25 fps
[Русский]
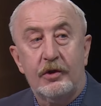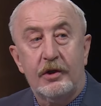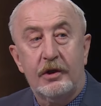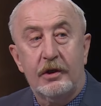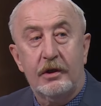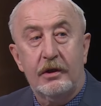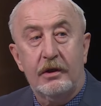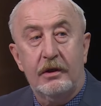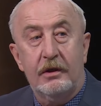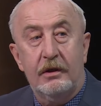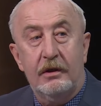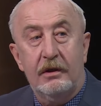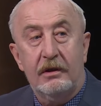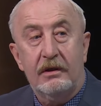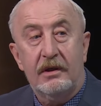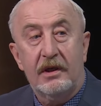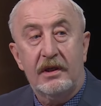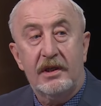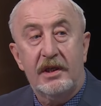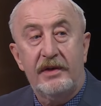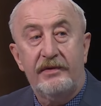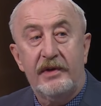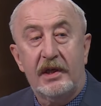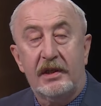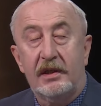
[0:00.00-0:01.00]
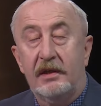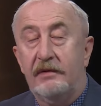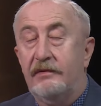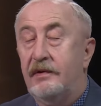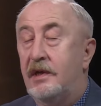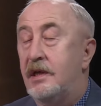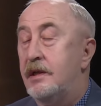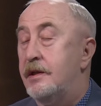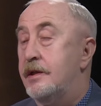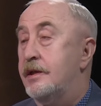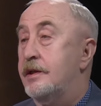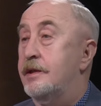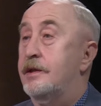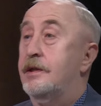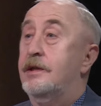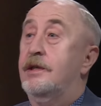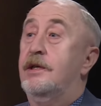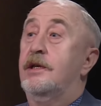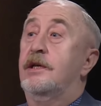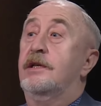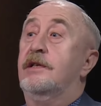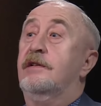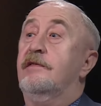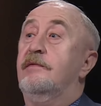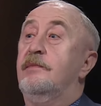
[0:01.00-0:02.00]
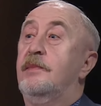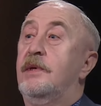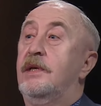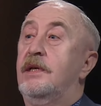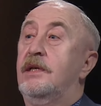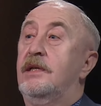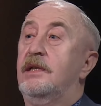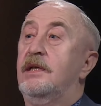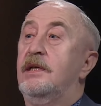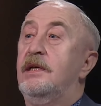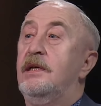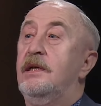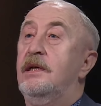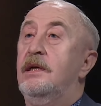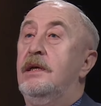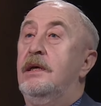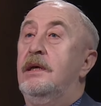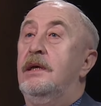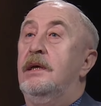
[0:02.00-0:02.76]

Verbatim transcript: же, как девятый вал сейчас в мире, да,